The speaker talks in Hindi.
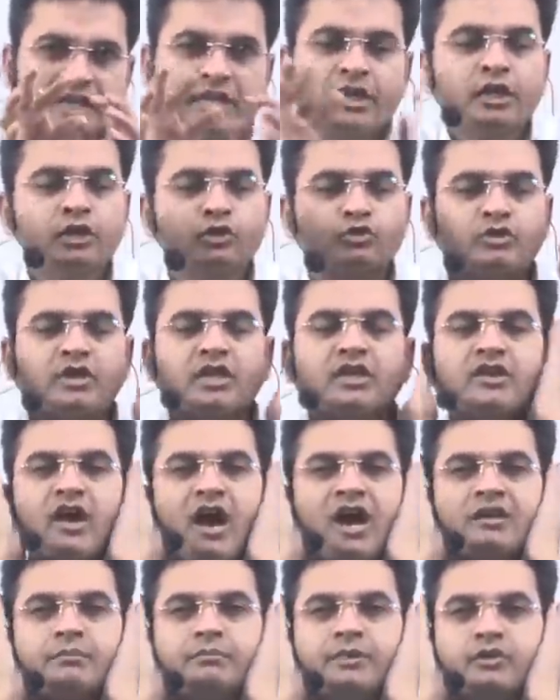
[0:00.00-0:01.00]
करें क्योंकि
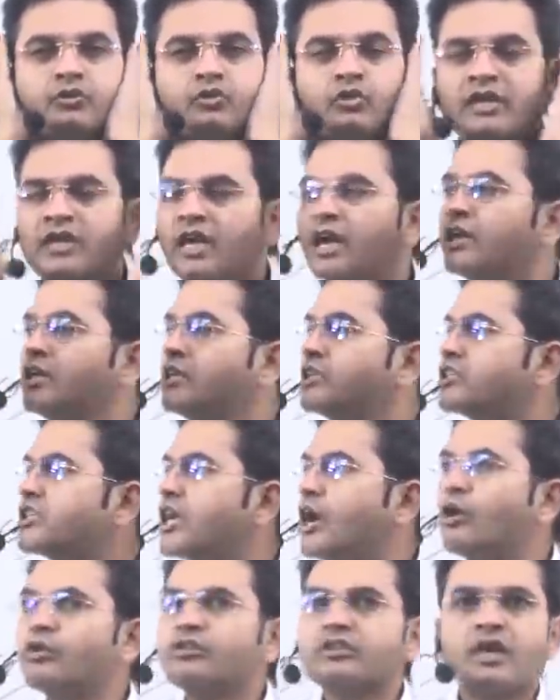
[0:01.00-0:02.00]
कान बंद हो गया
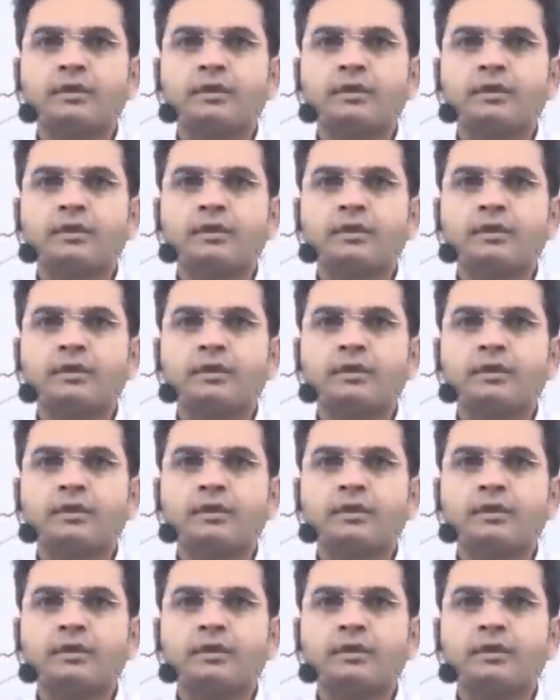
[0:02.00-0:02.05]
चारों